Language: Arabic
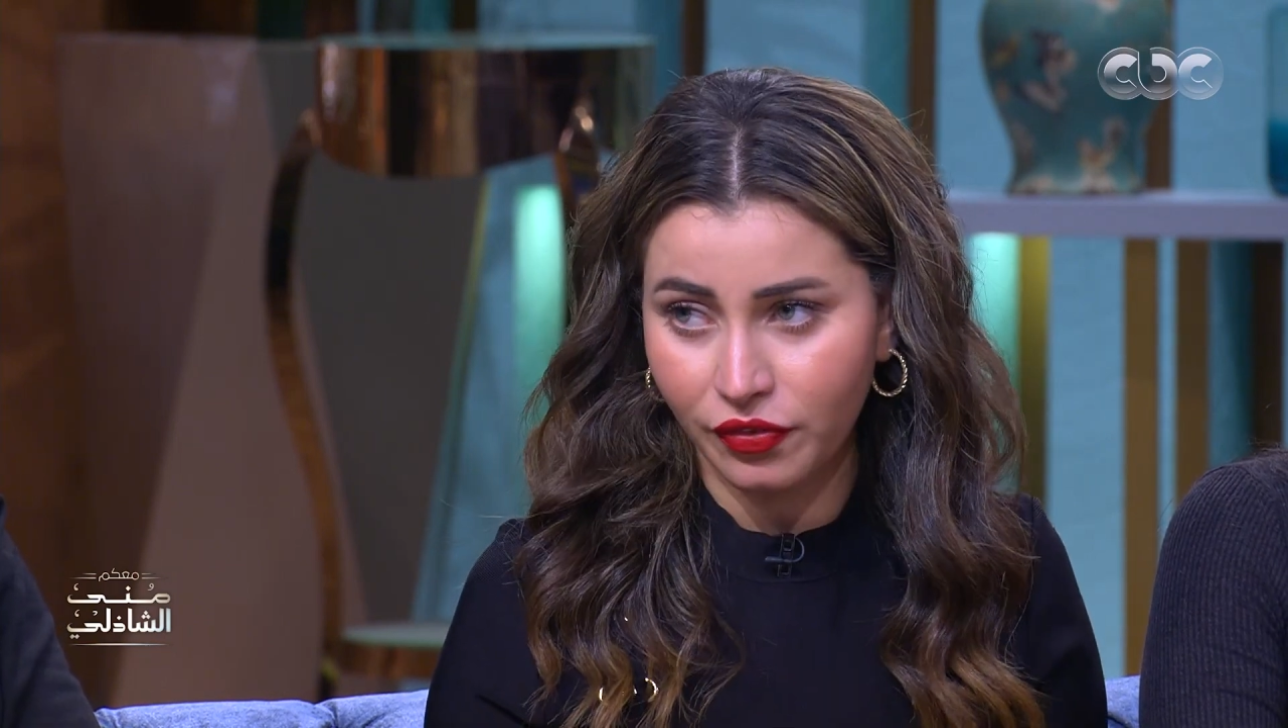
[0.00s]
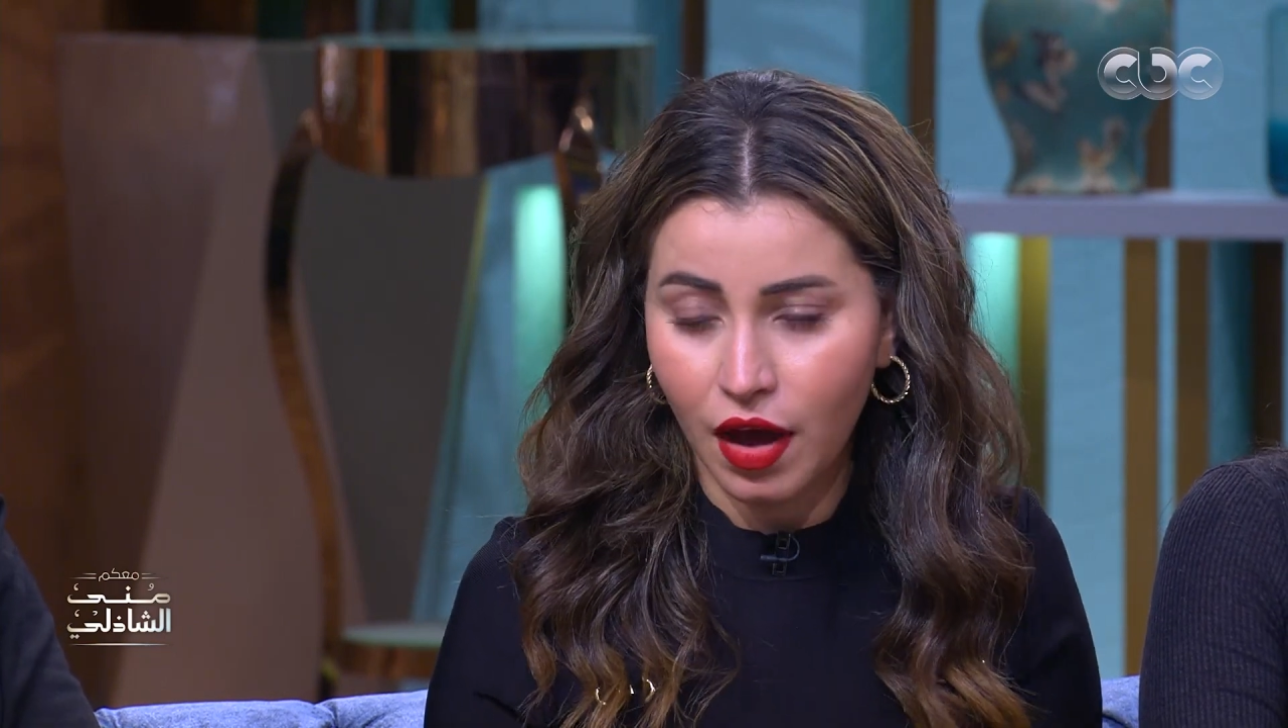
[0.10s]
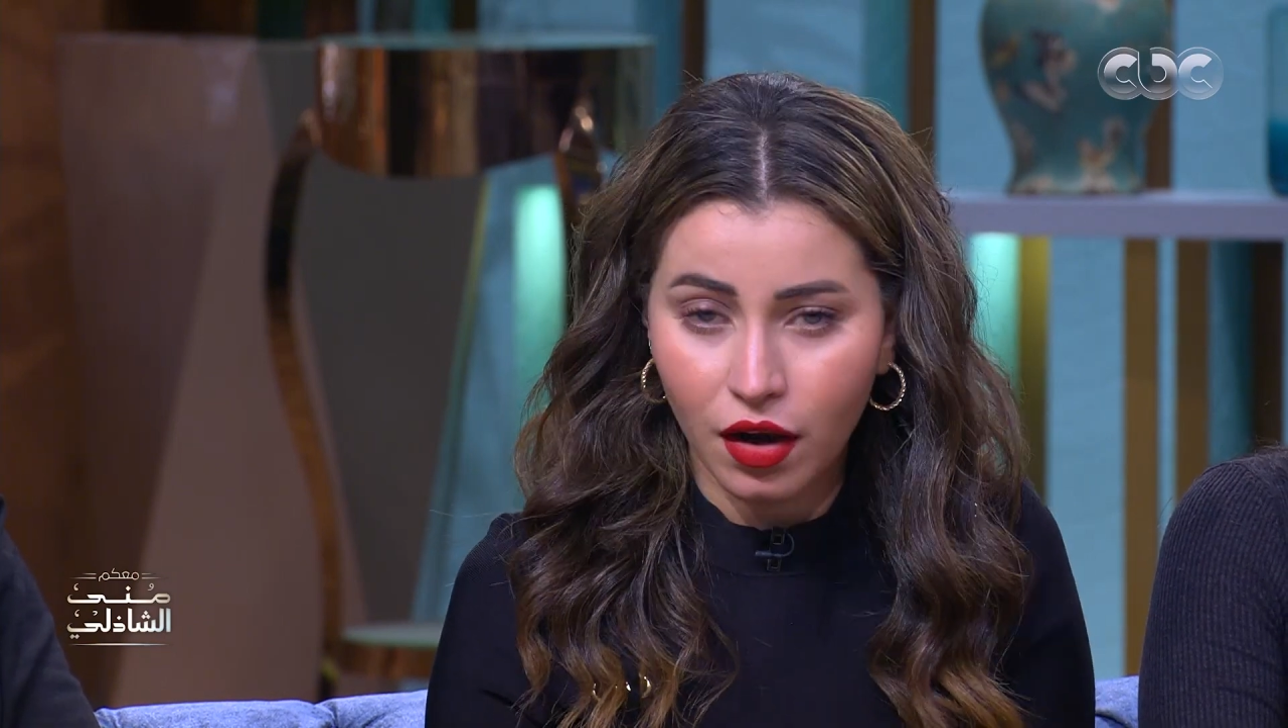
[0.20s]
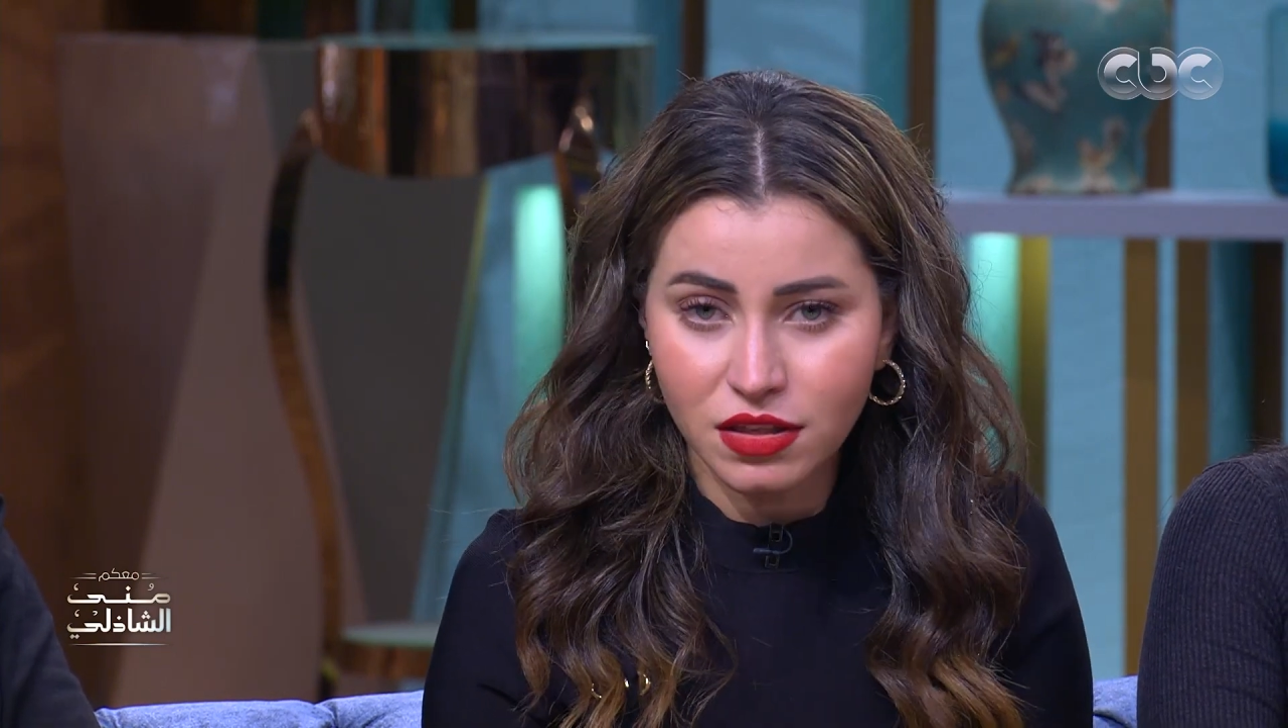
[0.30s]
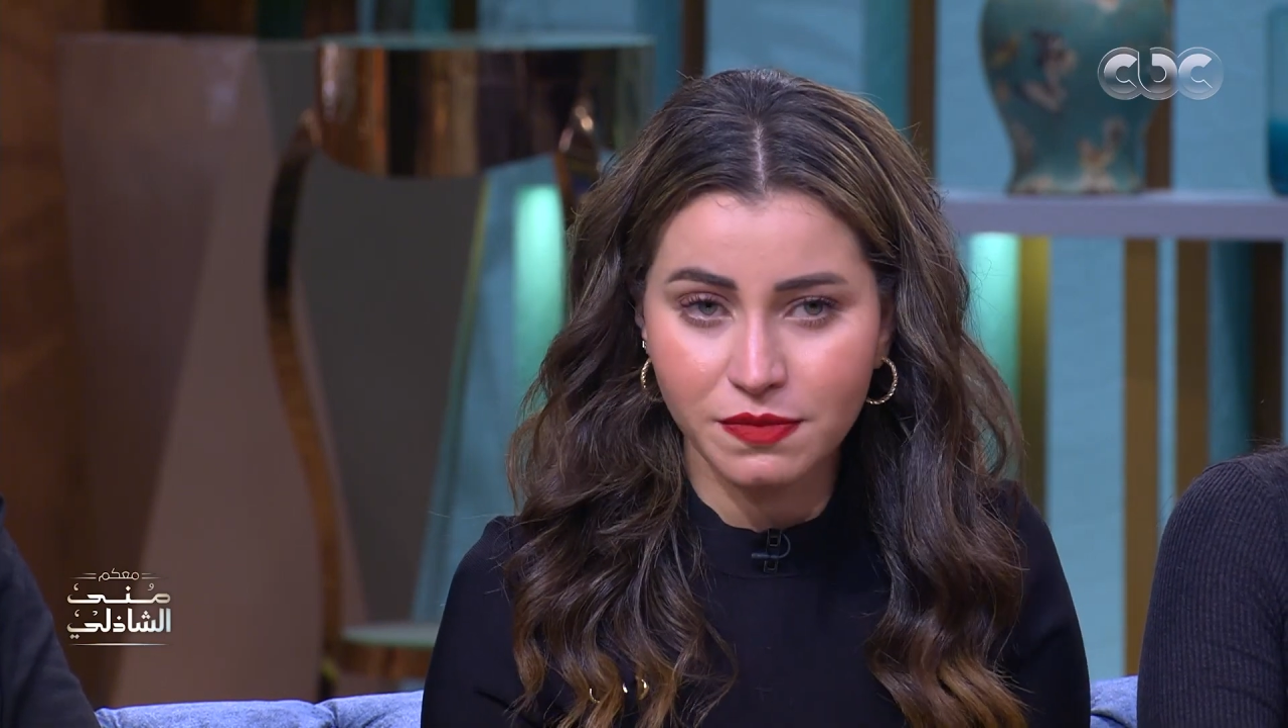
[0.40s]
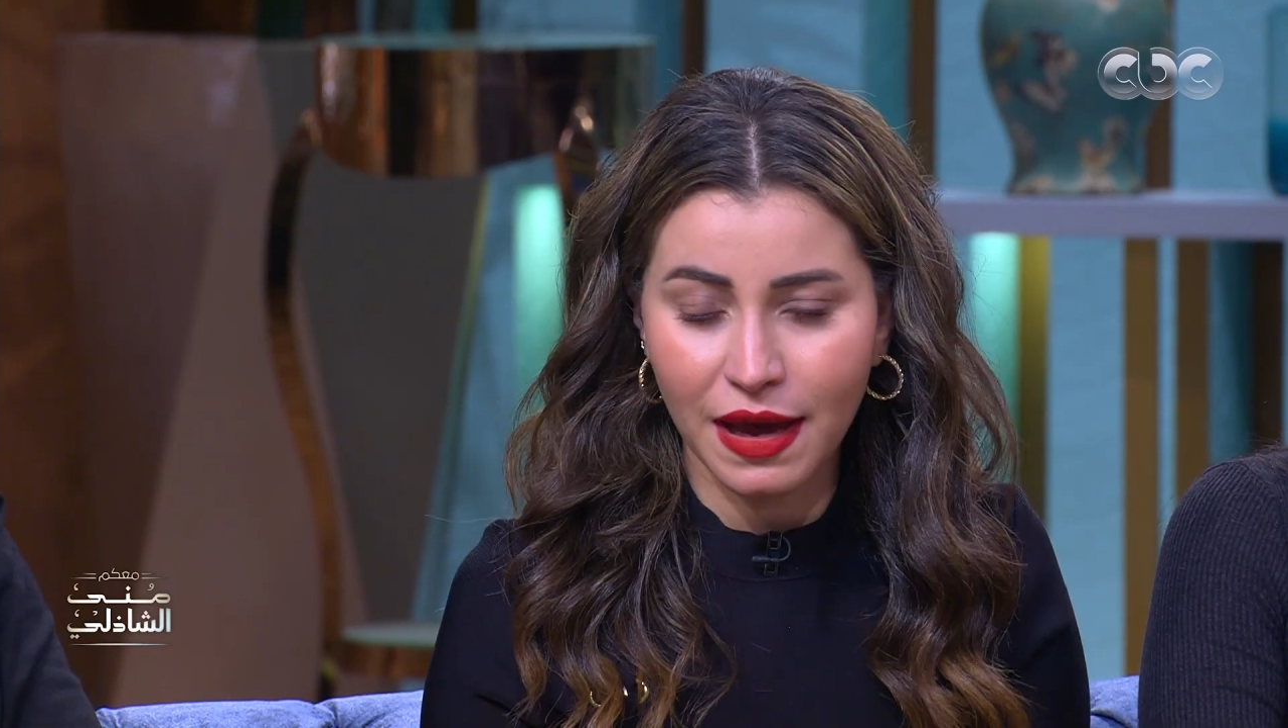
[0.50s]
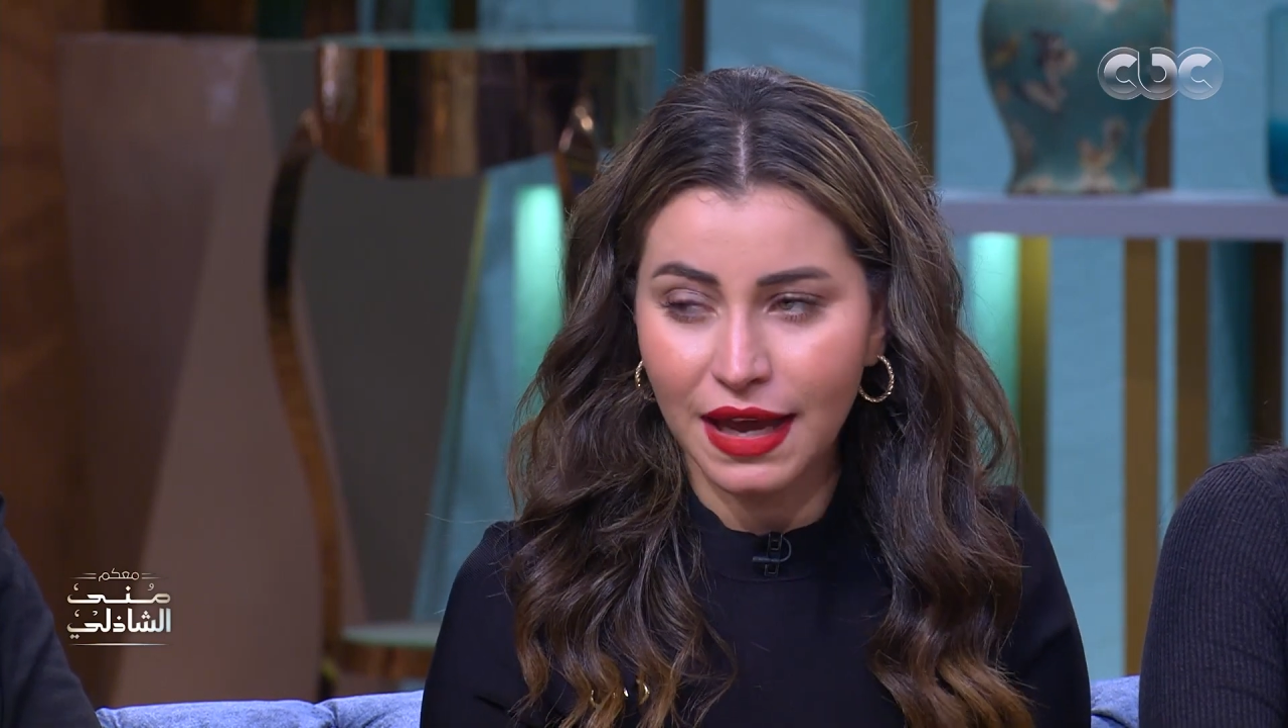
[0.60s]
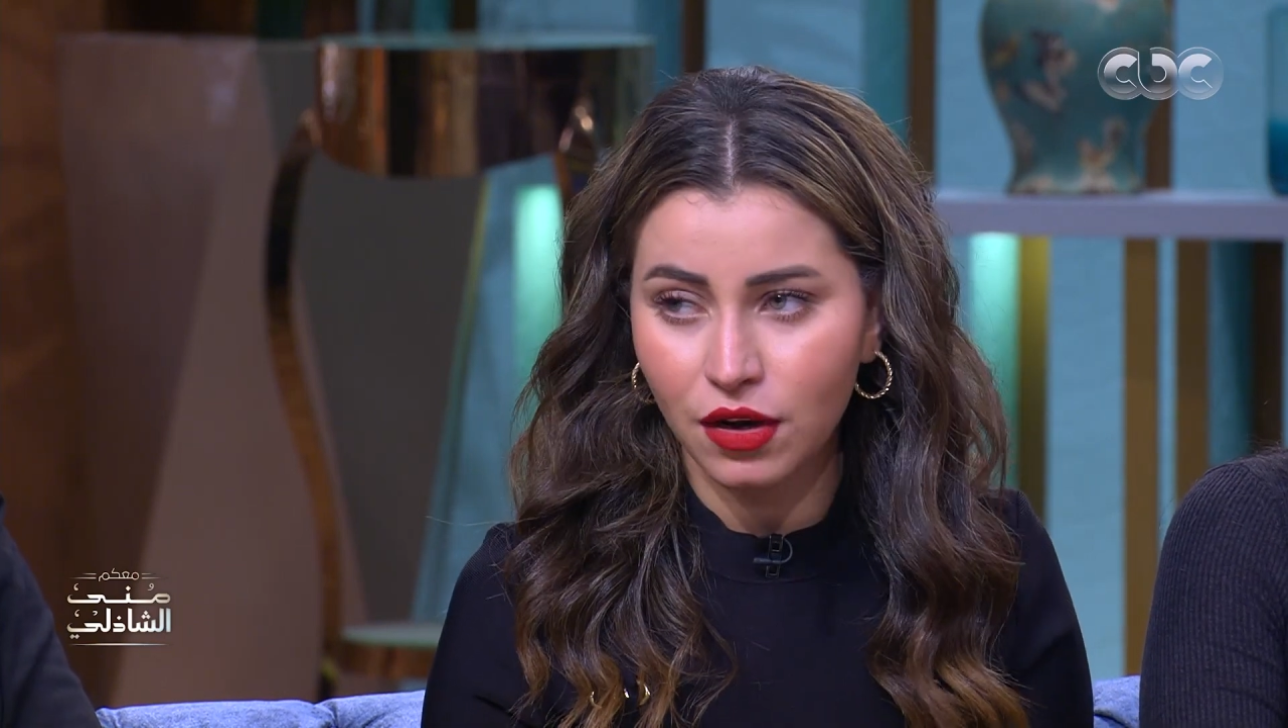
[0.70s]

خلاص بقى آه،